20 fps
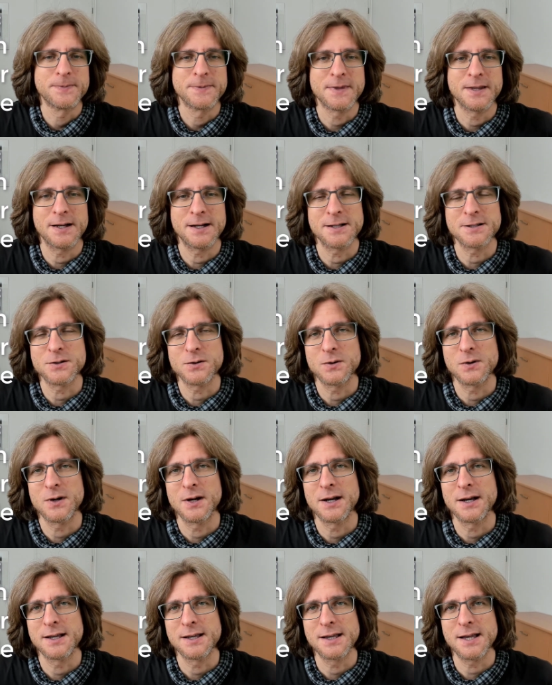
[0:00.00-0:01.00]
Da also
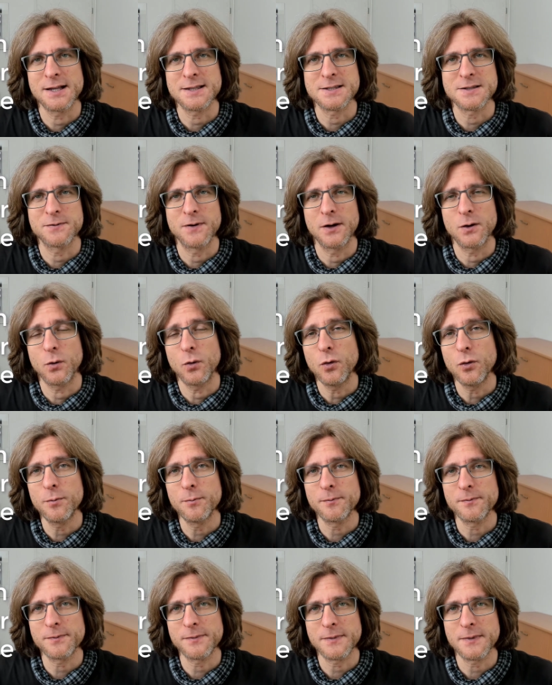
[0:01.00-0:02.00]
ganz weit
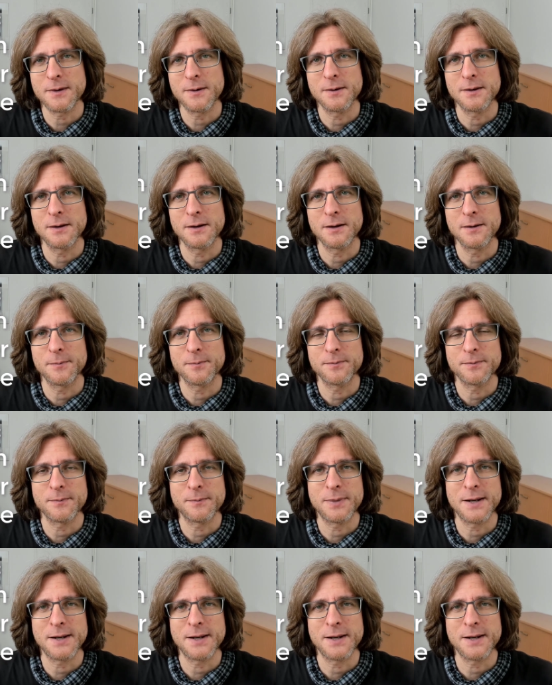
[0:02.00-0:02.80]
oben ähm,